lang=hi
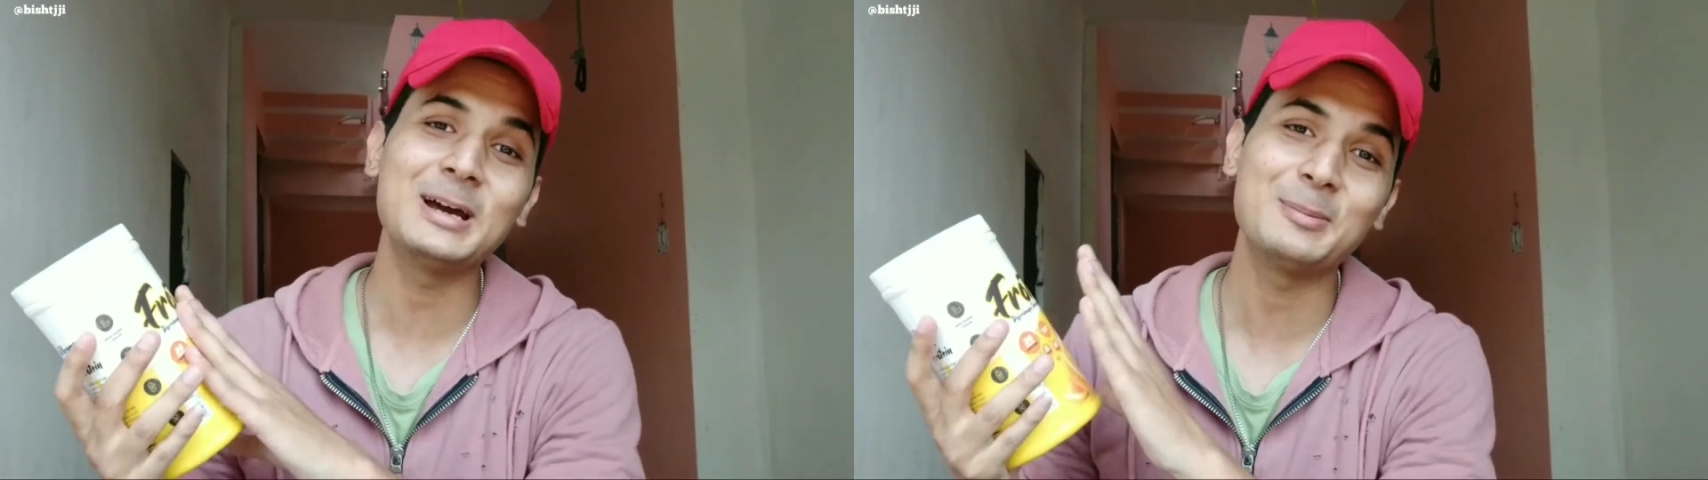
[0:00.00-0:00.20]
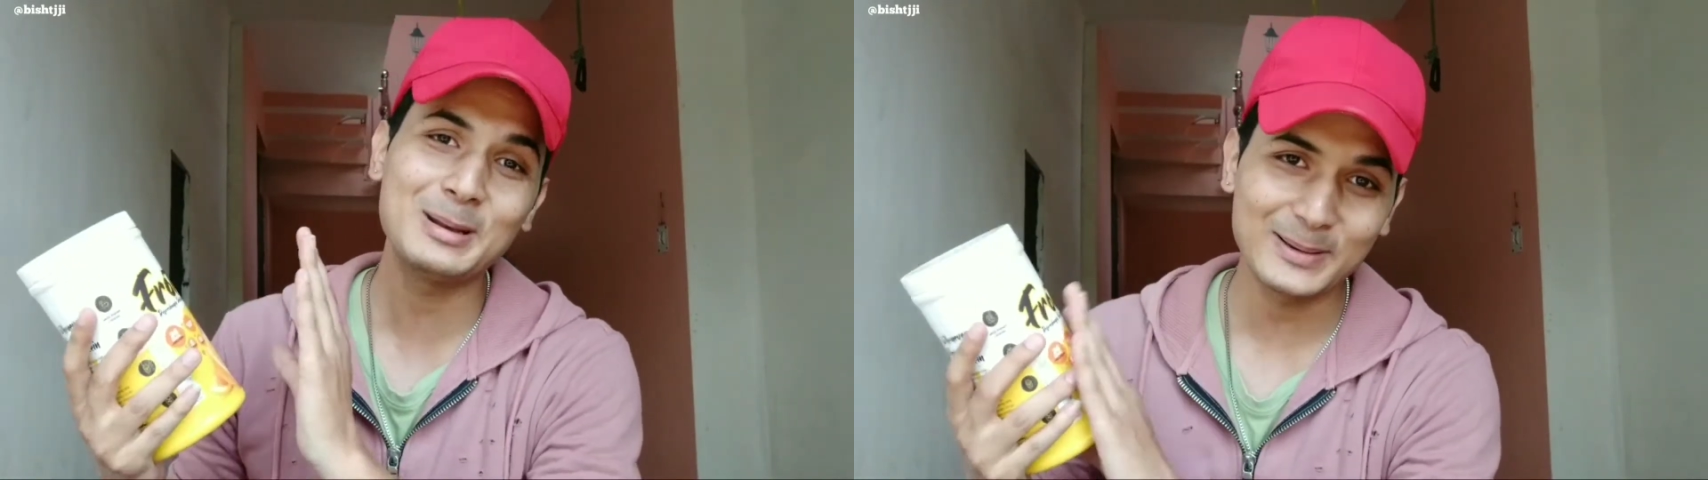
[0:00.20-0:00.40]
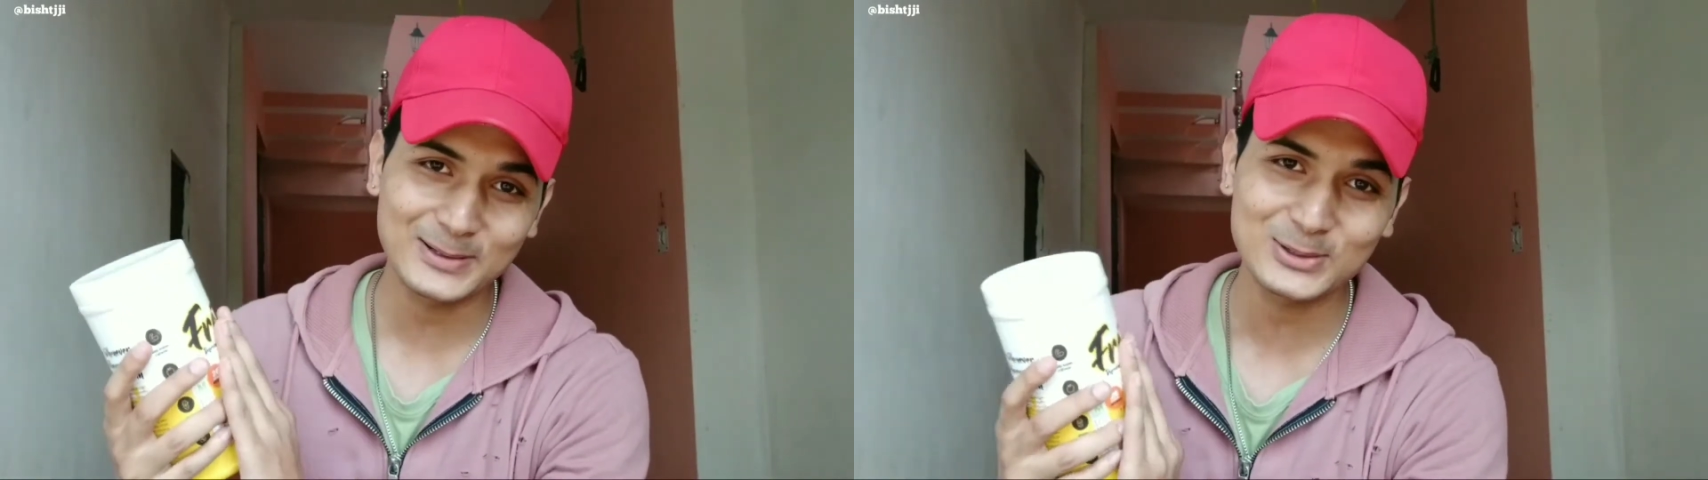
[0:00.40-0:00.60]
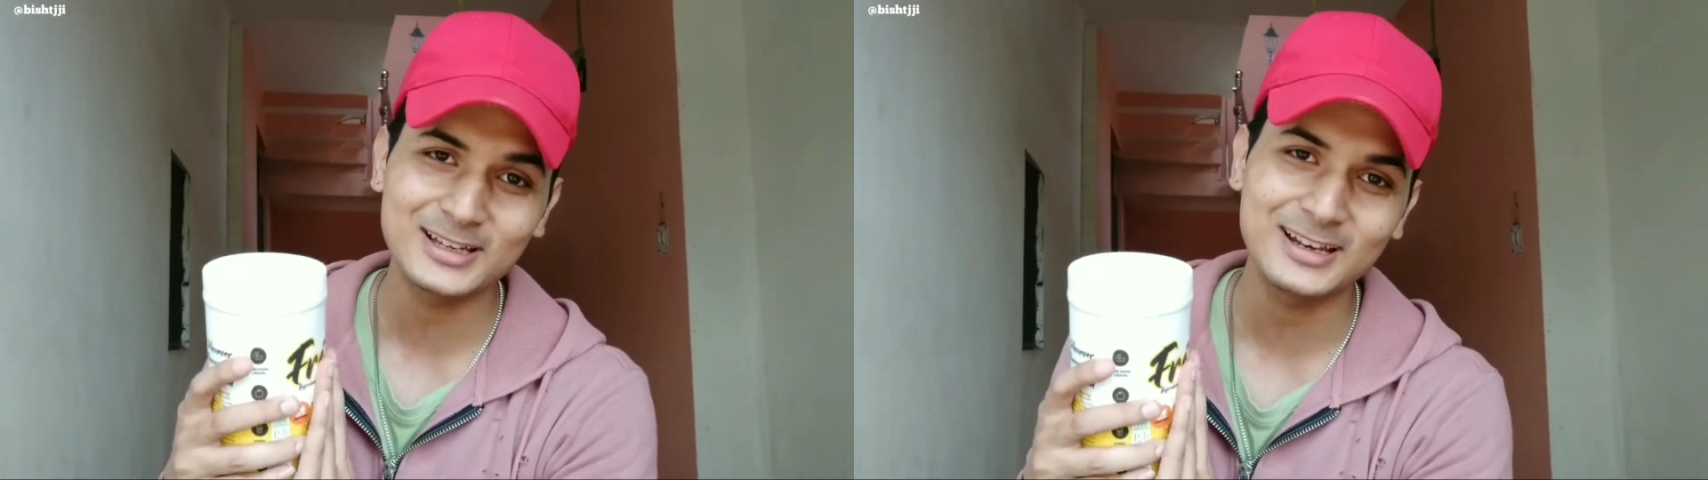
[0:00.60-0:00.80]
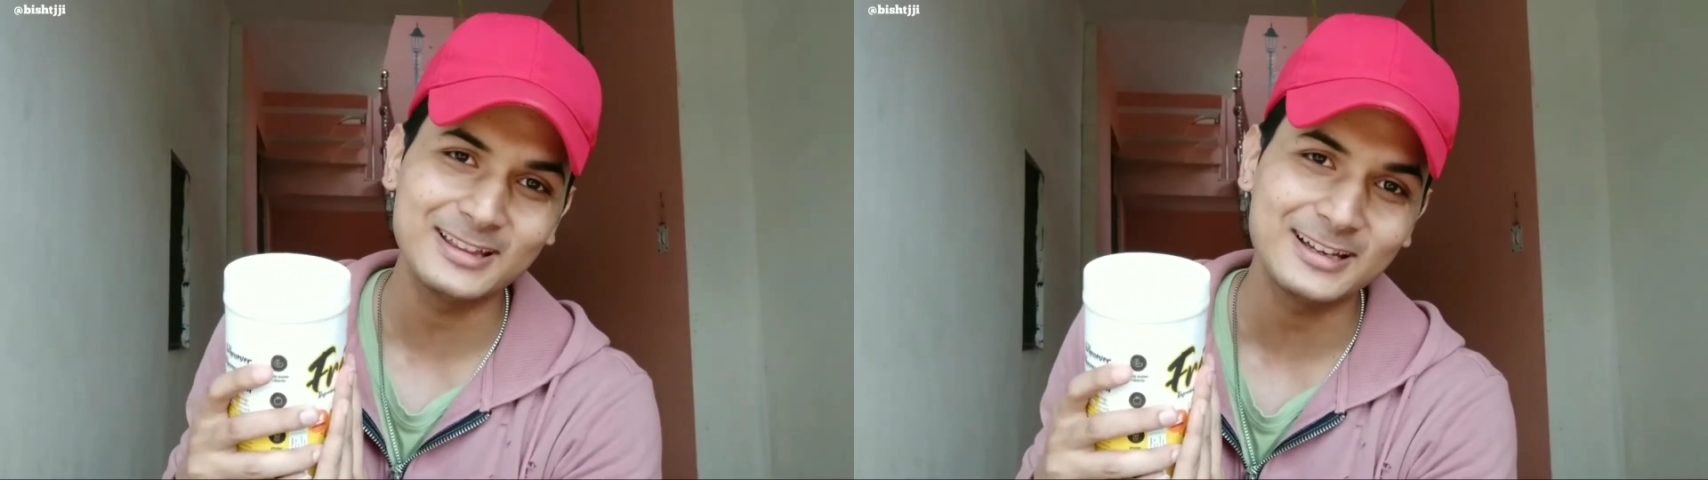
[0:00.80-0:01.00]
अपने पैसों से
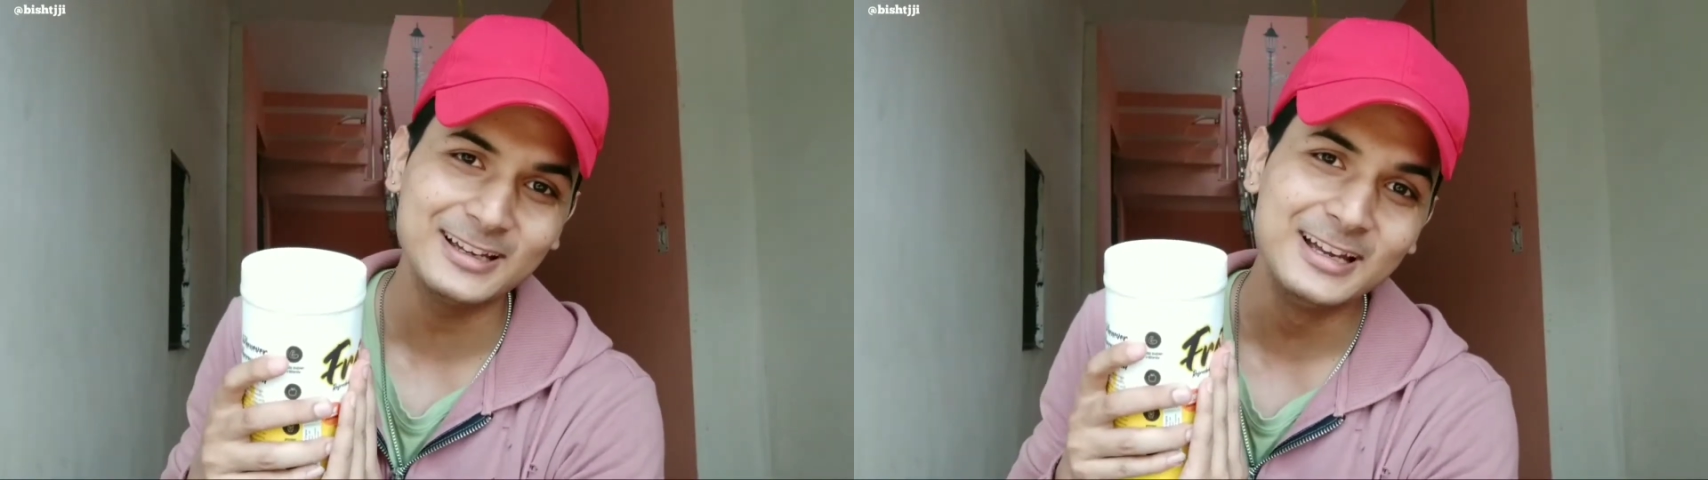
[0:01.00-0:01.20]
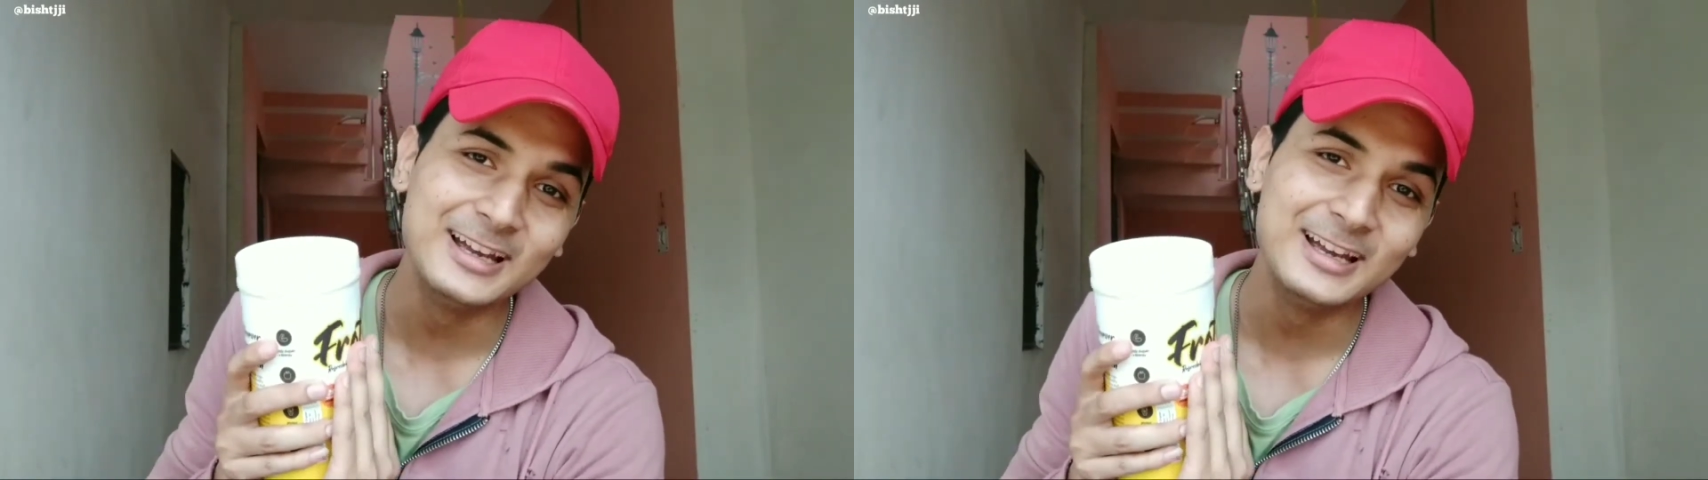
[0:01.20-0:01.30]
खरीदा है